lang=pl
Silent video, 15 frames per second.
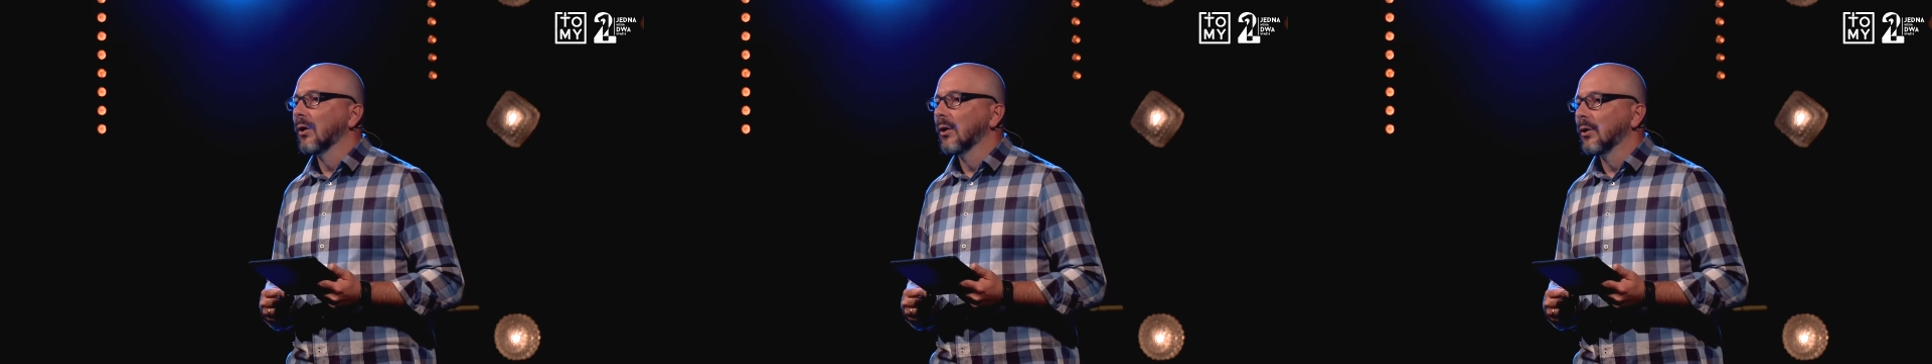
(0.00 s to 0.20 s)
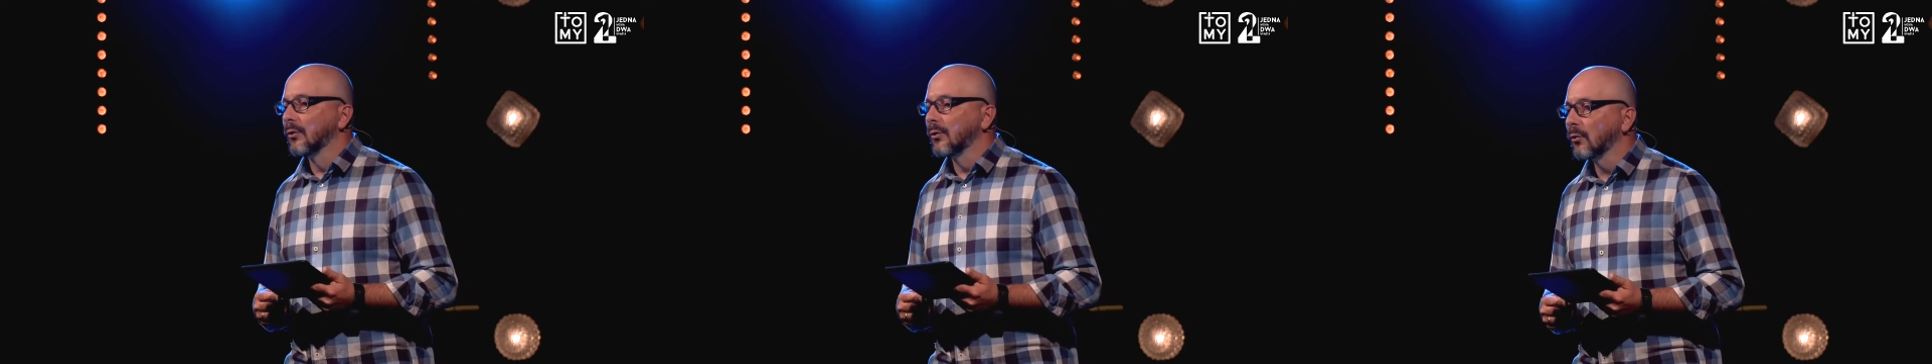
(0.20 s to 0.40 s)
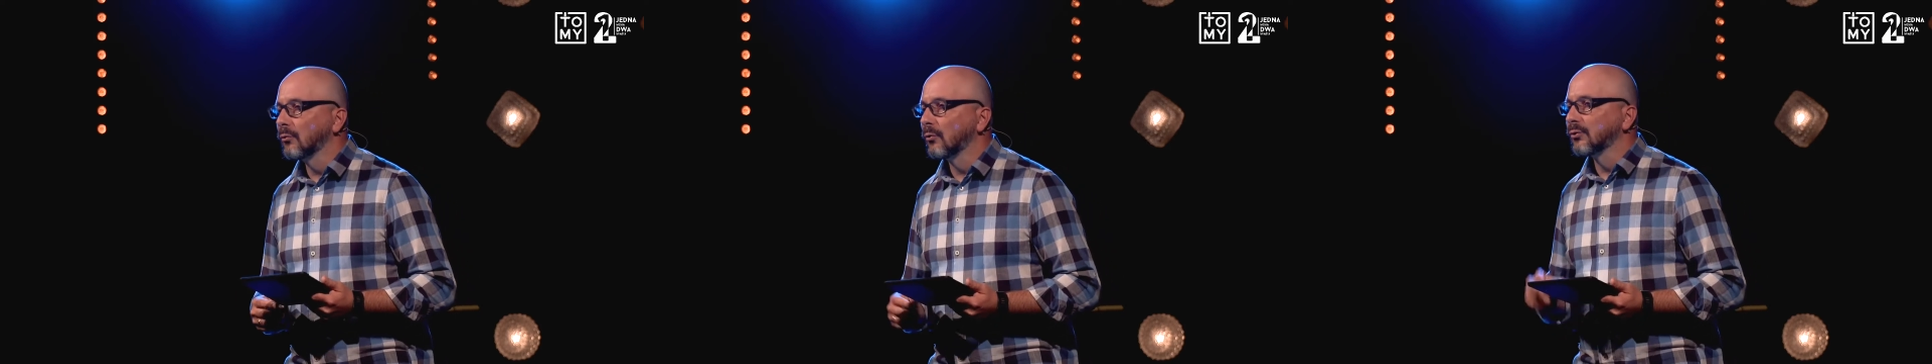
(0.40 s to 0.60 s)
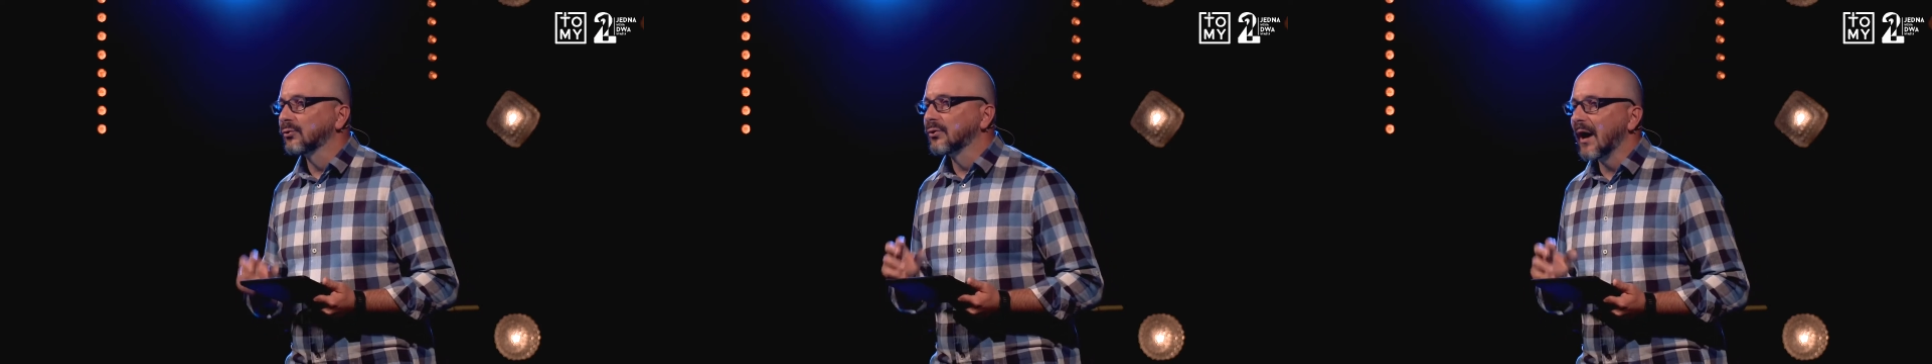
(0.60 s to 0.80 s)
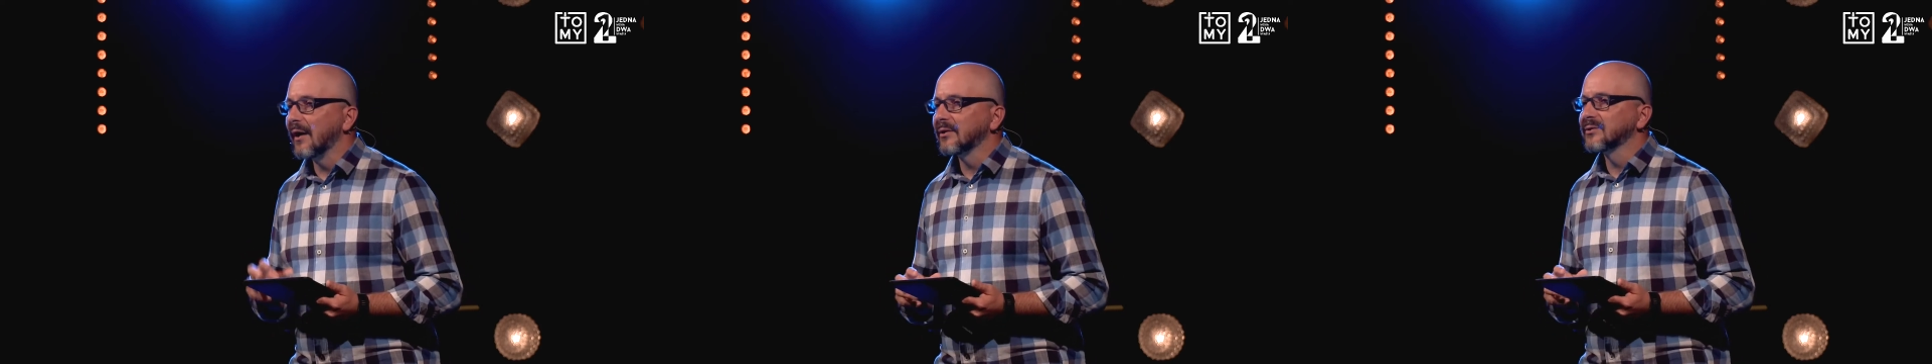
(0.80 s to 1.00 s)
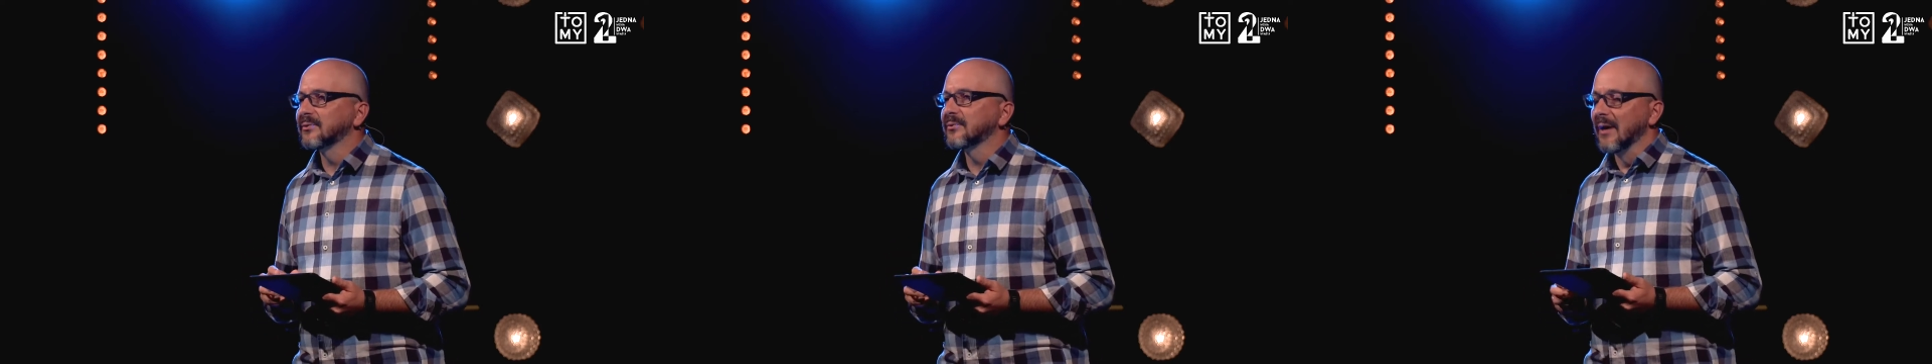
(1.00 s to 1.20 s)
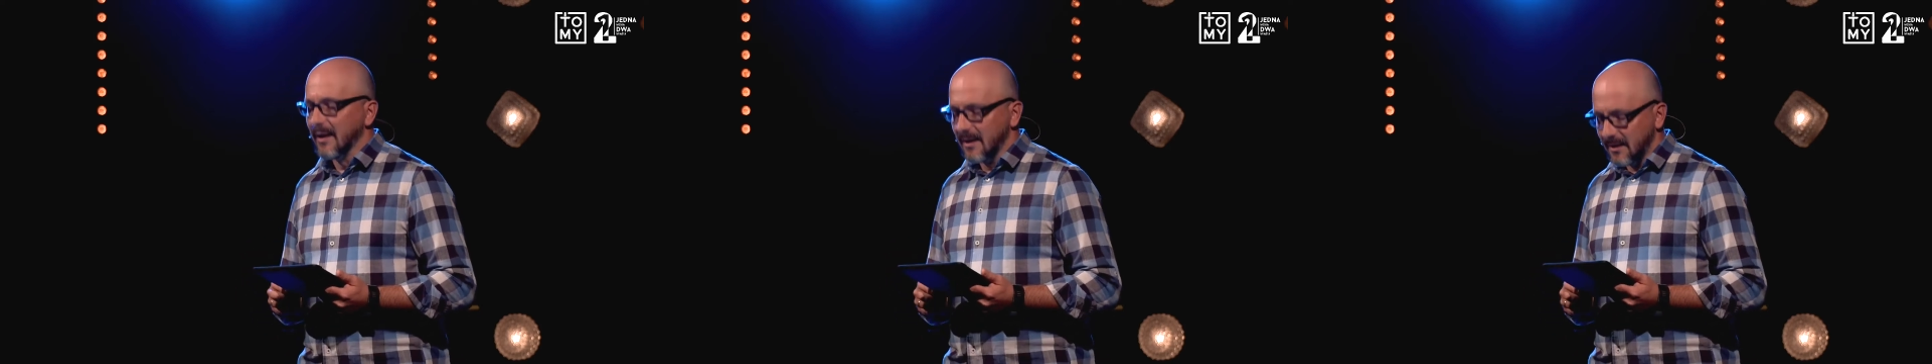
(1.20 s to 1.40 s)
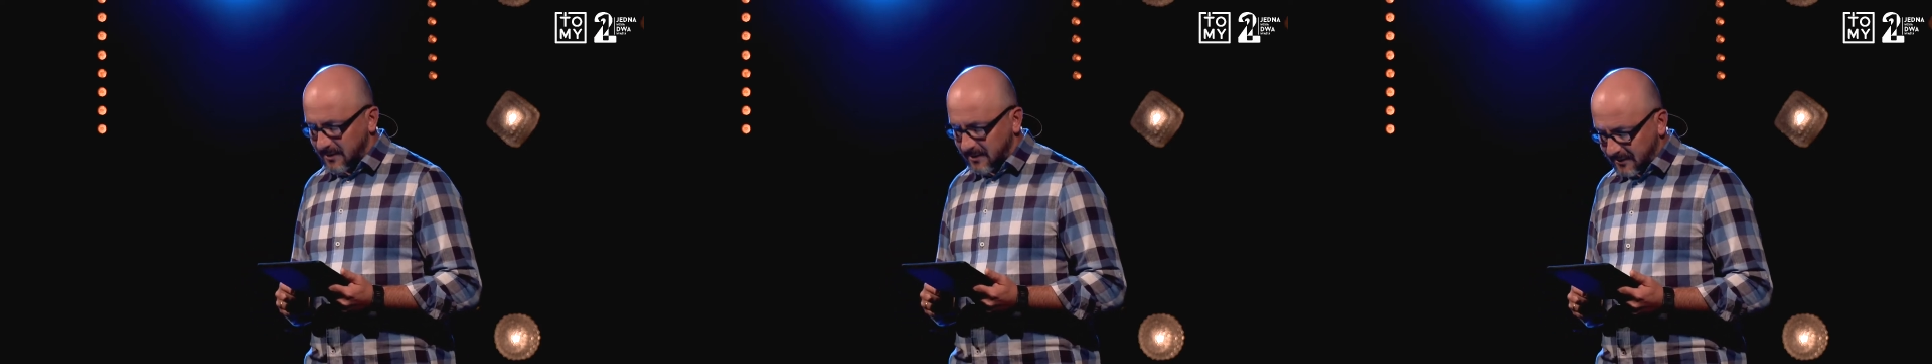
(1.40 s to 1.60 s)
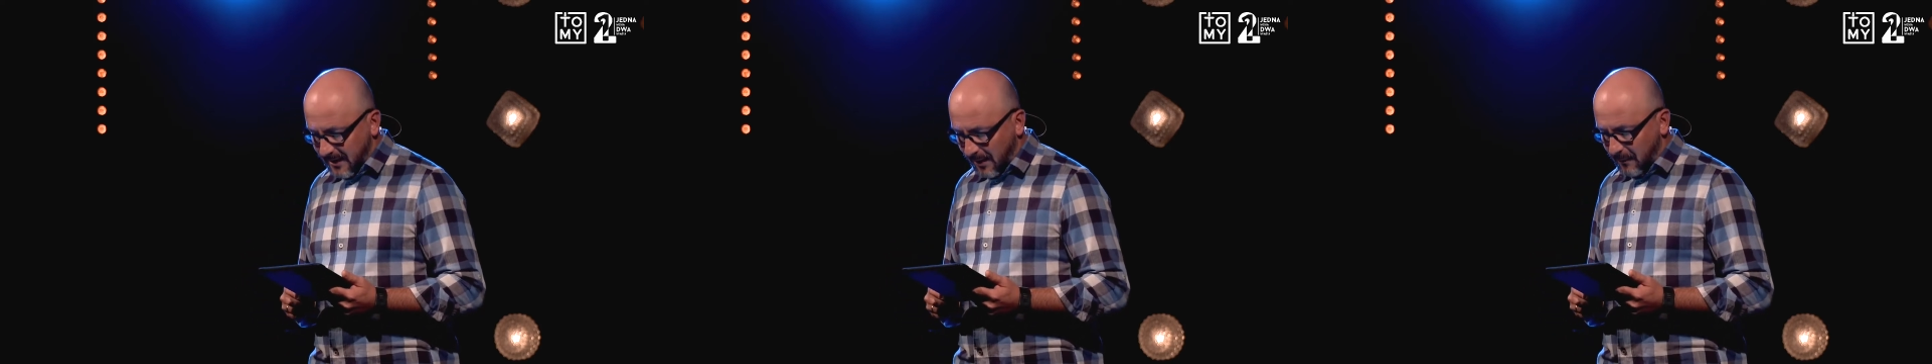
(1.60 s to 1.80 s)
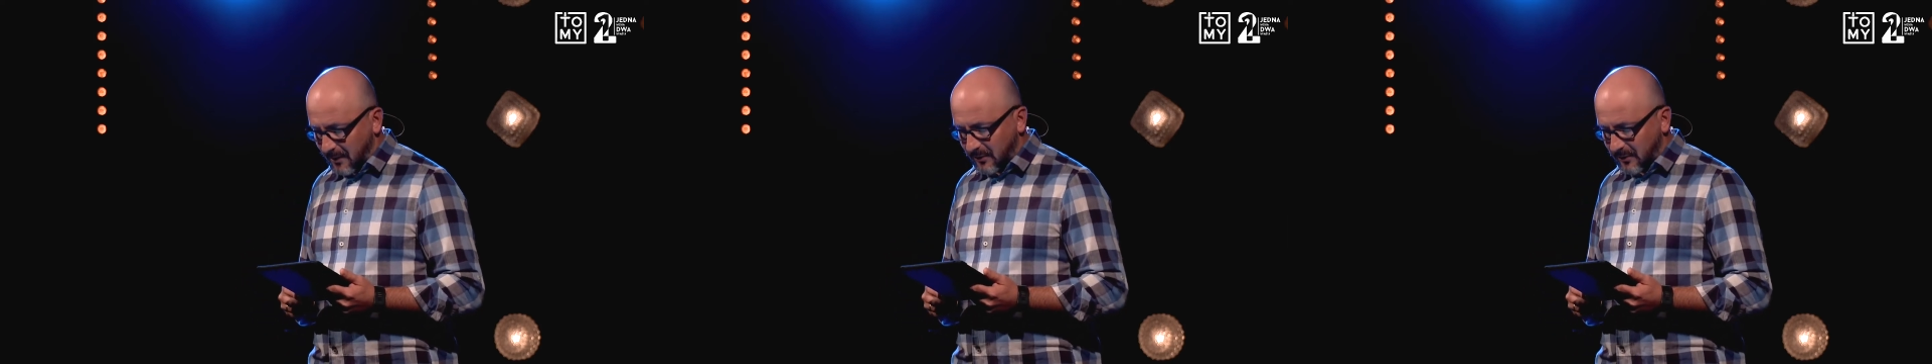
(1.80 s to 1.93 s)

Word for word: roku od razu stała